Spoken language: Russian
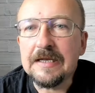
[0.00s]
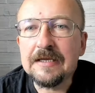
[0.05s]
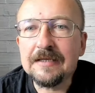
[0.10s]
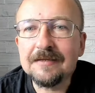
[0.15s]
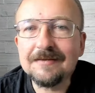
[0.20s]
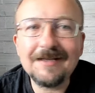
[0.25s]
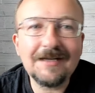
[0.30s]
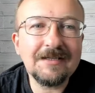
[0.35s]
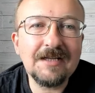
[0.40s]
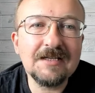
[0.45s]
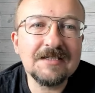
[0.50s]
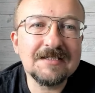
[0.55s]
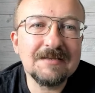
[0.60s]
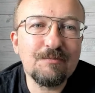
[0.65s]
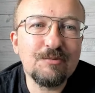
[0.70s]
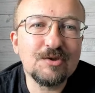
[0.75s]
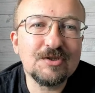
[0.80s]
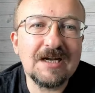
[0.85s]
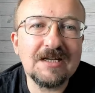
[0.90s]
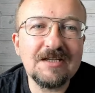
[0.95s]
надо ли
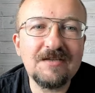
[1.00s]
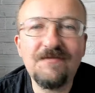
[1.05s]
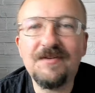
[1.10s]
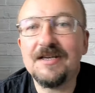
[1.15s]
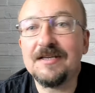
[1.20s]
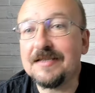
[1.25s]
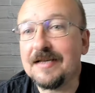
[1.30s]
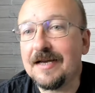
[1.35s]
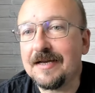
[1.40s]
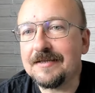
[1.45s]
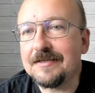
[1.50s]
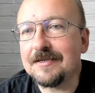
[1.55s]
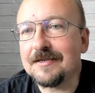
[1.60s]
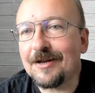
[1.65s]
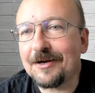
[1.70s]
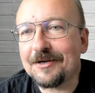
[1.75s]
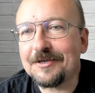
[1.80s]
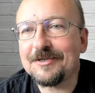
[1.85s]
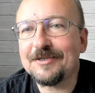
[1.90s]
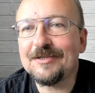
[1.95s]
запускать весь
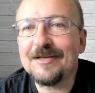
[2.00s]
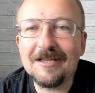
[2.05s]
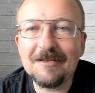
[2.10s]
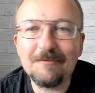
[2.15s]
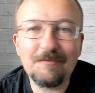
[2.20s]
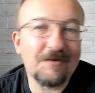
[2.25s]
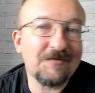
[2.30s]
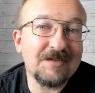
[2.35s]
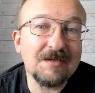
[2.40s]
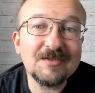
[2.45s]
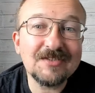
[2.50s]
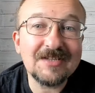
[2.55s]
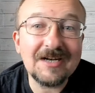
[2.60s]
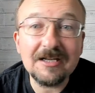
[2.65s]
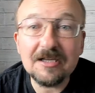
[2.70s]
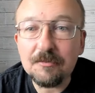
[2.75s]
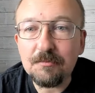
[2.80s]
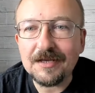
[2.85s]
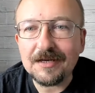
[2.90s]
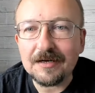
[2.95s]
ядерный арсенал и по всем
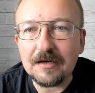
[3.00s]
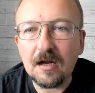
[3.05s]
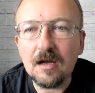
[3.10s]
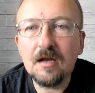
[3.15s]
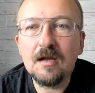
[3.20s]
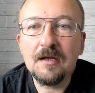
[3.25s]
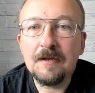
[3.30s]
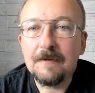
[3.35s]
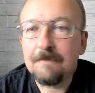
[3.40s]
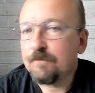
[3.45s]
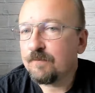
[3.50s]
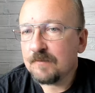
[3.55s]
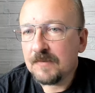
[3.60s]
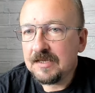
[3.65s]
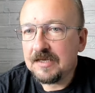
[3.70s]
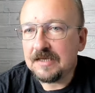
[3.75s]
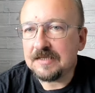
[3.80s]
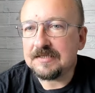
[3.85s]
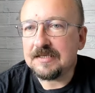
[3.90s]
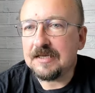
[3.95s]
странам мира,
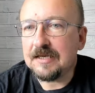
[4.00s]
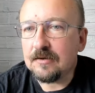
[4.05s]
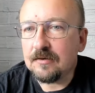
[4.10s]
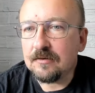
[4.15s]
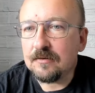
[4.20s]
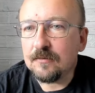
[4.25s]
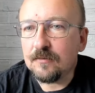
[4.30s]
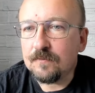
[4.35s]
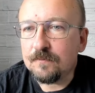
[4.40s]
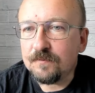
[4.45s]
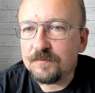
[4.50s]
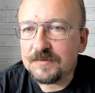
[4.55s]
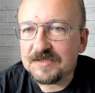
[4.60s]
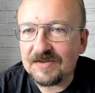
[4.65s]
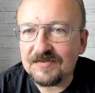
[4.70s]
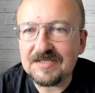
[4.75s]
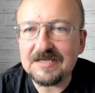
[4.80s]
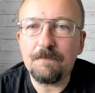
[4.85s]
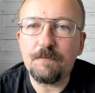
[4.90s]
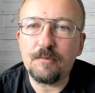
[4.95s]
если
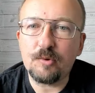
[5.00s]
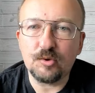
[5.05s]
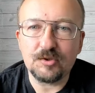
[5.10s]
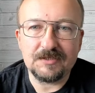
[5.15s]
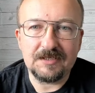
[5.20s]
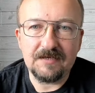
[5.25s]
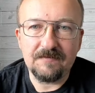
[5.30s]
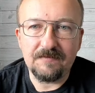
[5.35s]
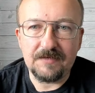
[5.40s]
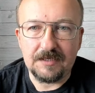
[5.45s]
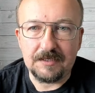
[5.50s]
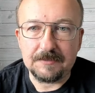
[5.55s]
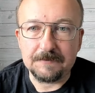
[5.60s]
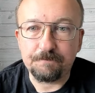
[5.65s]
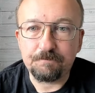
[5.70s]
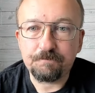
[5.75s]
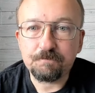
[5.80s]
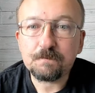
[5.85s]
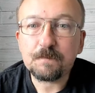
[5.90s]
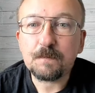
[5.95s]
совсем просто говорить?
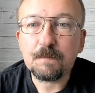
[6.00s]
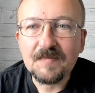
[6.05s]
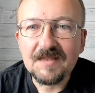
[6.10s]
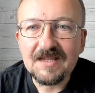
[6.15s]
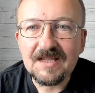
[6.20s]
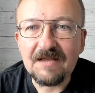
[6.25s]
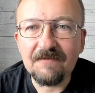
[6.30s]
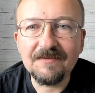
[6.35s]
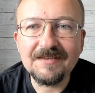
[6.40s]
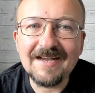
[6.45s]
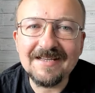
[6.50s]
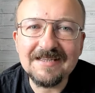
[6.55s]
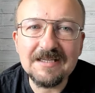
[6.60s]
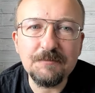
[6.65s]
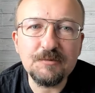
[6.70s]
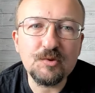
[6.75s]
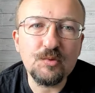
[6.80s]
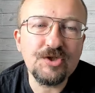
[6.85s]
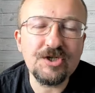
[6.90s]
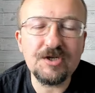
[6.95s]
В
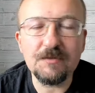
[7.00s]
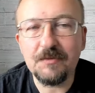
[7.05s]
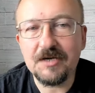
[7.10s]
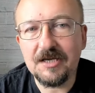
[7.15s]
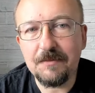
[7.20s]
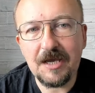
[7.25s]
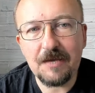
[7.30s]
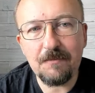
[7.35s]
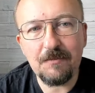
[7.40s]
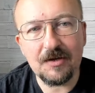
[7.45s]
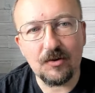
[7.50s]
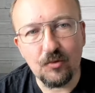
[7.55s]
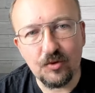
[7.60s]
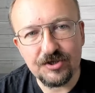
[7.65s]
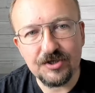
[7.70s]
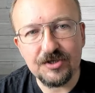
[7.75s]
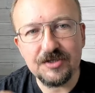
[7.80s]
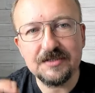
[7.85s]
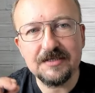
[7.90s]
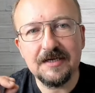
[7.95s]
данном случае мы имеем
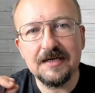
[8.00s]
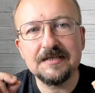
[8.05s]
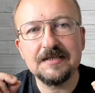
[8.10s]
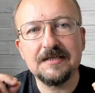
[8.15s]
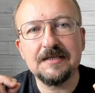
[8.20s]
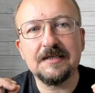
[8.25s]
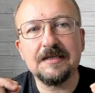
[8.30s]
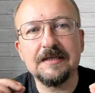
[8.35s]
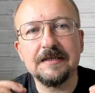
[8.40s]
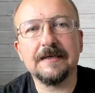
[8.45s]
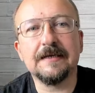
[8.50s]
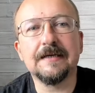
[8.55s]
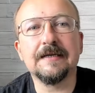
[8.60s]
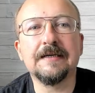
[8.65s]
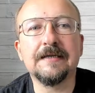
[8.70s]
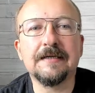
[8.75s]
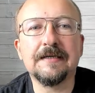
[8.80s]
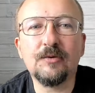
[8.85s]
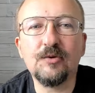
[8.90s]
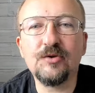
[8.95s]
очень, интересный, э,
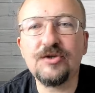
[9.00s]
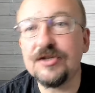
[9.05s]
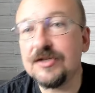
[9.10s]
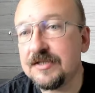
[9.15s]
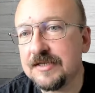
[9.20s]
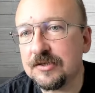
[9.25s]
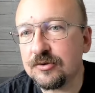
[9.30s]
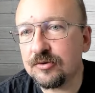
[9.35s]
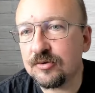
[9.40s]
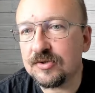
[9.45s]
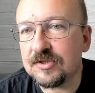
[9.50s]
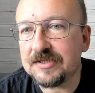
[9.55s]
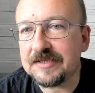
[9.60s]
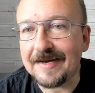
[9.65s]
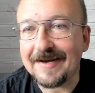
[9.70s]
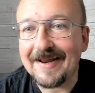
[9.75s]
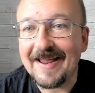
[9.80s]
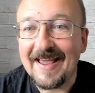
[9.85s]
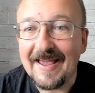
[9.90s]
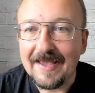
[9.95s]
а, очень интересную
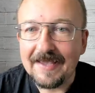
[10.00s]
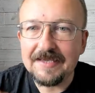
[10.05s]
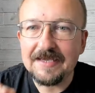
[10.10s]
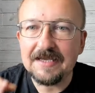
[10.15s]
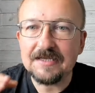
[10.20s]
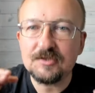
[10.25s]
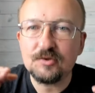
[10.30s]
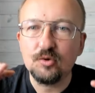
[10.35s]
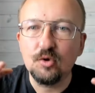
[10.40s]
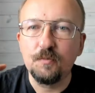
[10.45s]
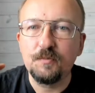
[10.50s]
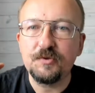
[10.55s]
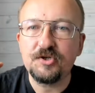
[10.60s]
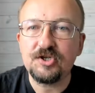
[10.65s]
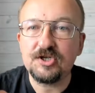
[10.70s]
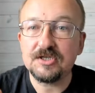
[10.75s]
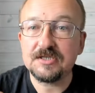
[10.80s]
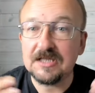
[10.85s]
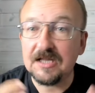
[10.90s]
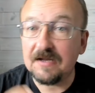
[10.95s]
деталь. Есть
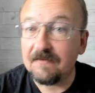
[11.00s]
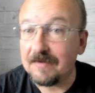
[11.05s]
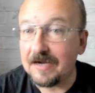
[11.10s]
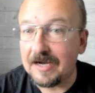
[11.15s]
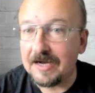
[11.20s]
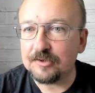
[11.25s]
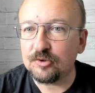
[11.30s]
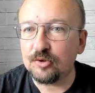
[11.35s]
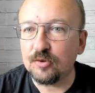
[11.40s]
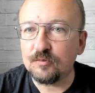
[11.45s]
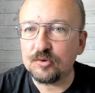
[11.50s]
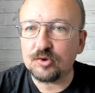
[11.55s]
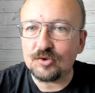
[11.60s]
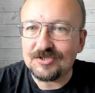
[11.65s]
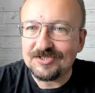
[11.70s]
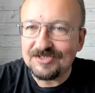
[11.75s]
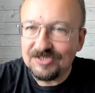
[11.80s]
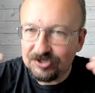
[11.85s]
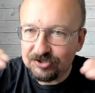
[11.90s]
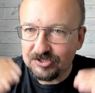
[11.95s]
общие слова о том, что
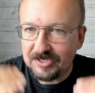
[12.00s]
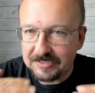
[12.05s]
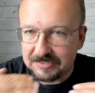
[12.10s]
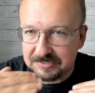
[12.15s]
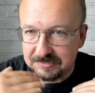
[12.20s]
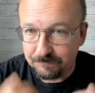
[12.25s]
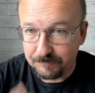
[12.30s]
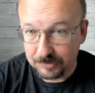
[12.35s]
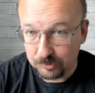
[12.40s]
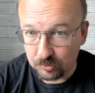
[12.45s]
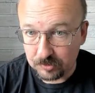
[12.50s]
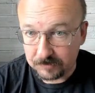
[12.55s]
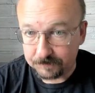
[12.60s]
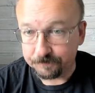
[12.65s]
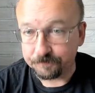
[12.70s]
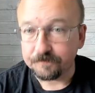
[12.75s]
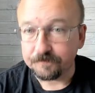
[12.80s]
снижается порог